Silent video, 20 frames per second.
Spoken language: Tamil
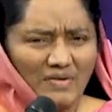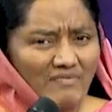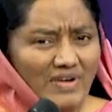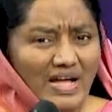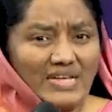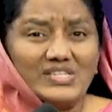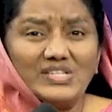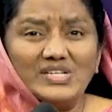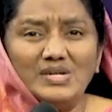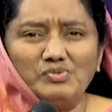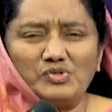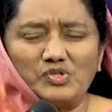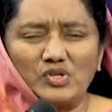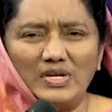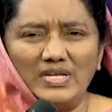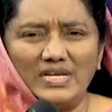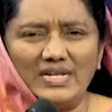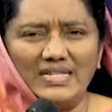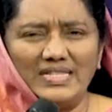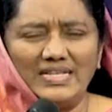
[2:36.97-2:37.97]
வசனம்
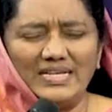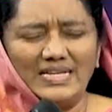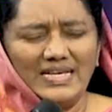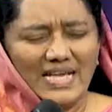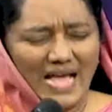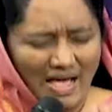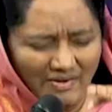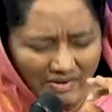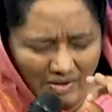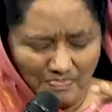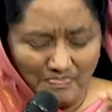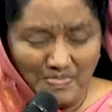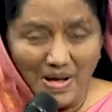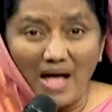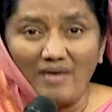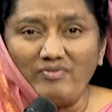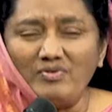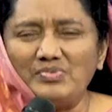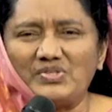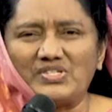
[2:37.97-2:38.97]
சொல்லுகிறது அவர்
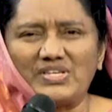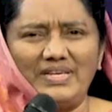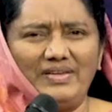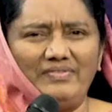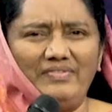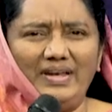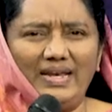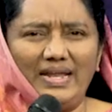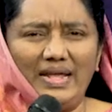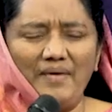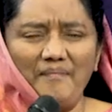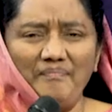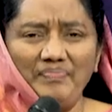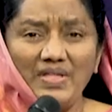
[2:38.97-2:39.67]
பாவம் செய்யவில்லை